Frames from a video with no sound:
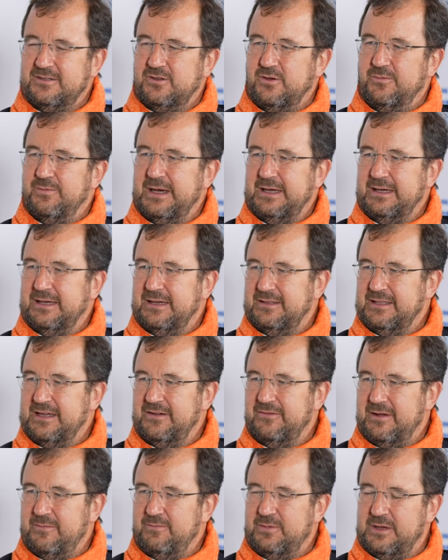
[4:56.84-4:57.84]
ce que Marc Carnet
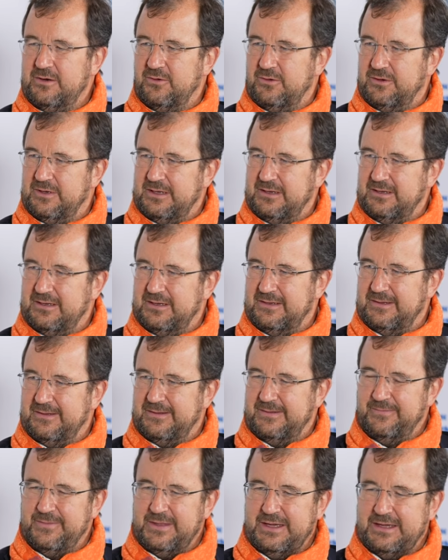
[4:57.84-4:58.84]
avait appelé
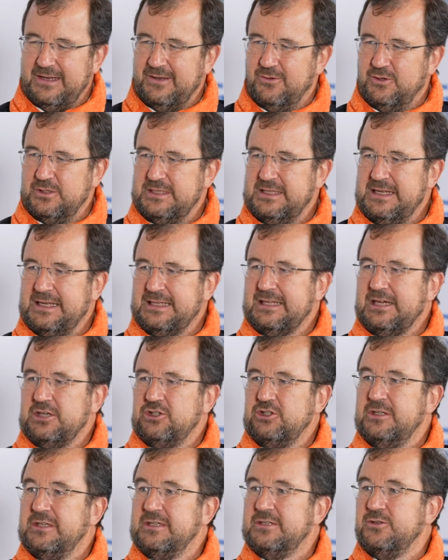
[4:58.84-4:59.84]
il y a quelques années la
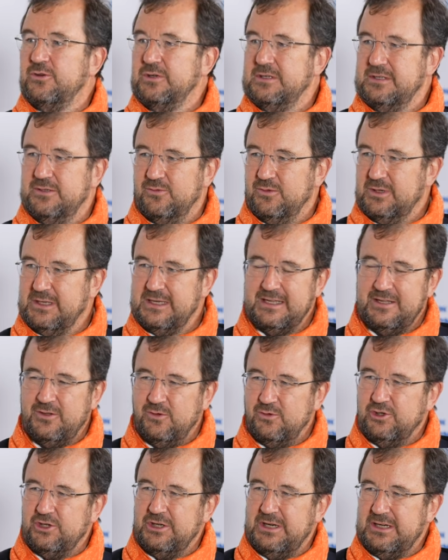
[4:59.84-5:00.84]
tragédie des horizons, qui est
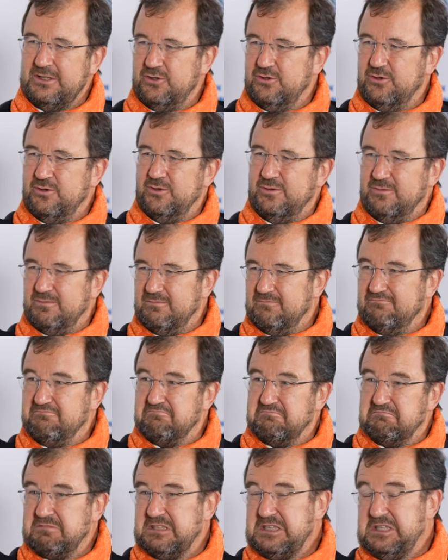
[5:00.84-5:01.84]
mm. en charge de mm.
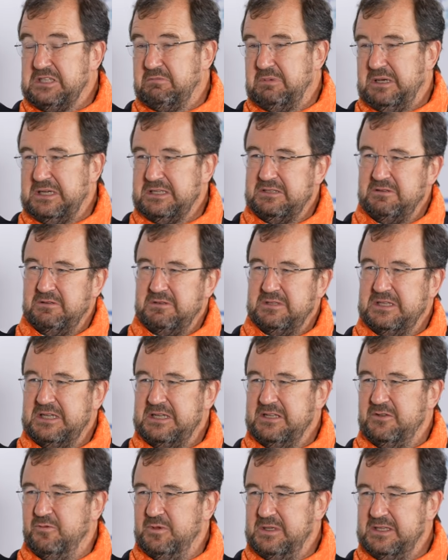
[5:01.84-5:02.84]
ce qui se passe dans
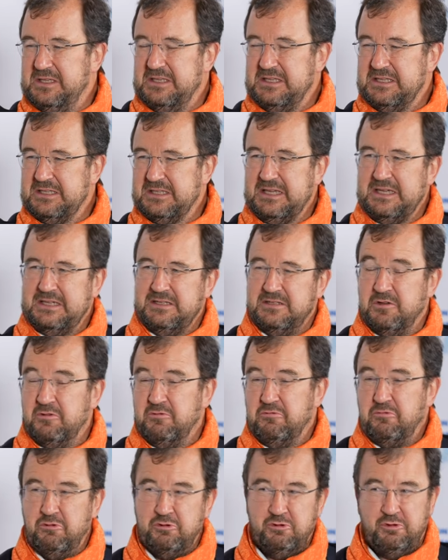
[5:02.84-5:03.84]
7, 8, 10, 15
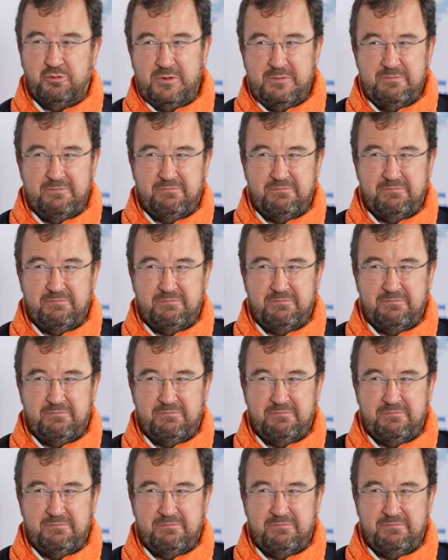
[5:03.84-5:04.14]
ans. Aujourd'hui,